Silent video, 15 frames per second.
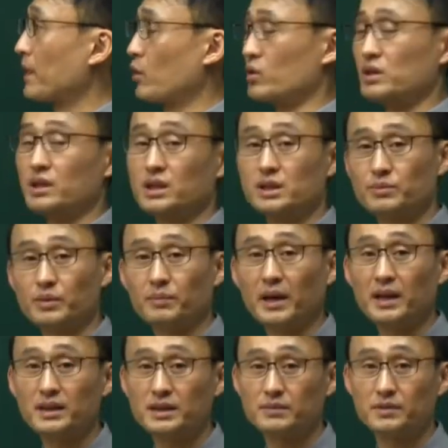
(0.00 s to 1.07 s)
혹시나 그분
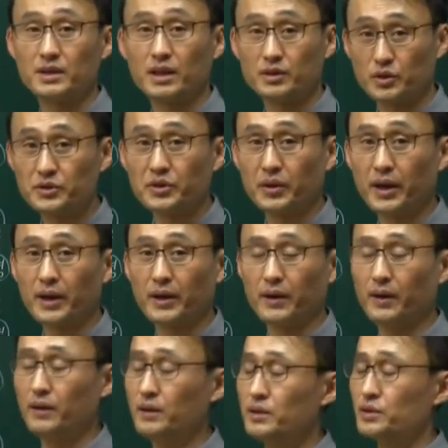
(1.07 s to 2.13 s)
팬 있으면 제가
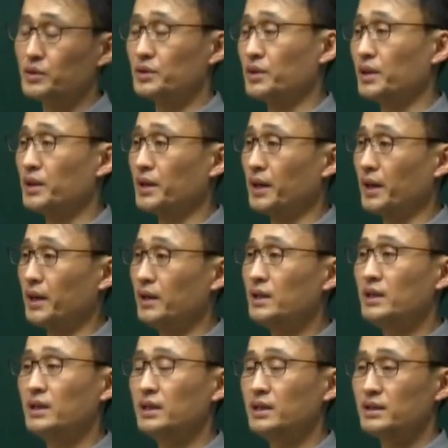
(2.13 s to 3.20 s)
죄송해요. 죄송한데
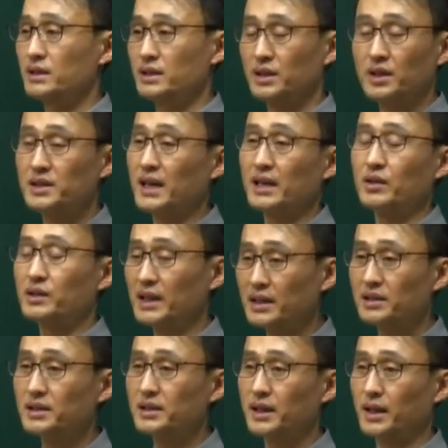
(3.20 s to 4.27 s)
그 여자 아니고
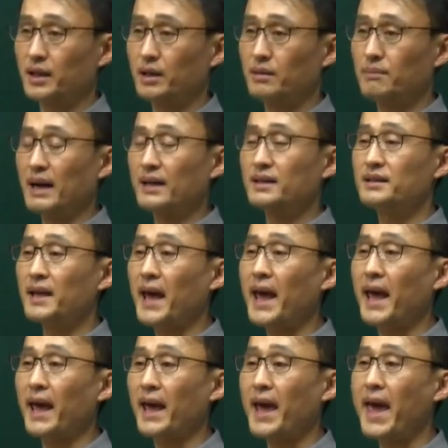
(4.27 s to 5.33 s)
딴 여자예요.
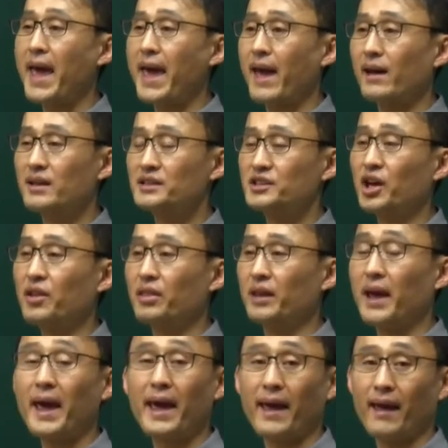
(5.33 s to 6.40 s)
박근혜, 해, 선,
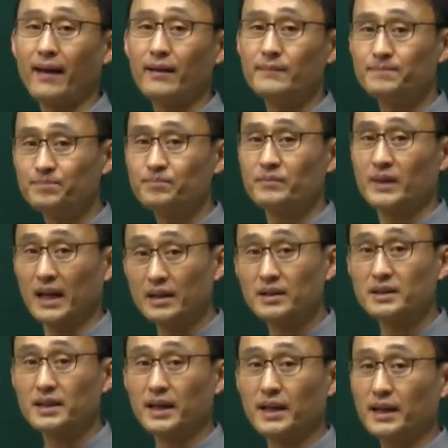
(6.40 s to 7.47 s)
해. 딴
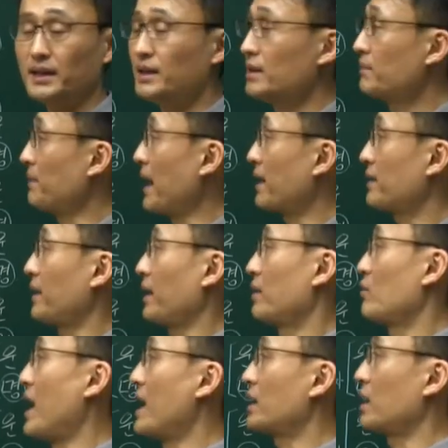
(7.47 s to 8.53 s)
여자야. 박근혜,
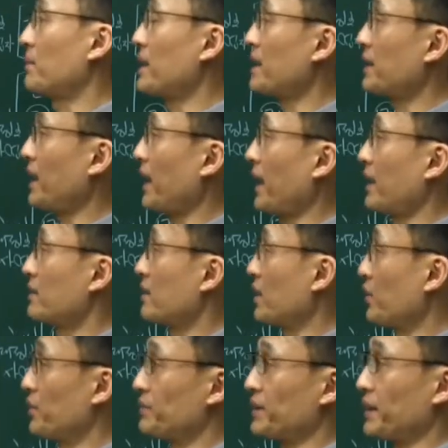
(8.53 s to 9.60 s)
과태료 박근혜.
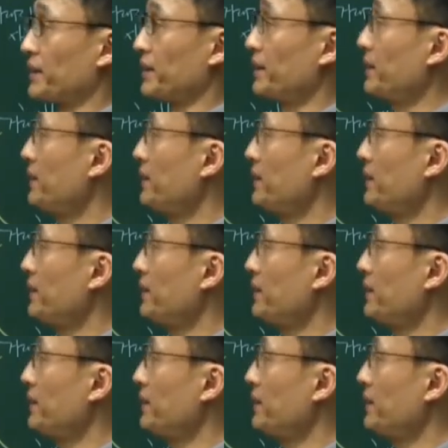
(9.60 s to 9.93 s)
이렇게 외우면 돼요.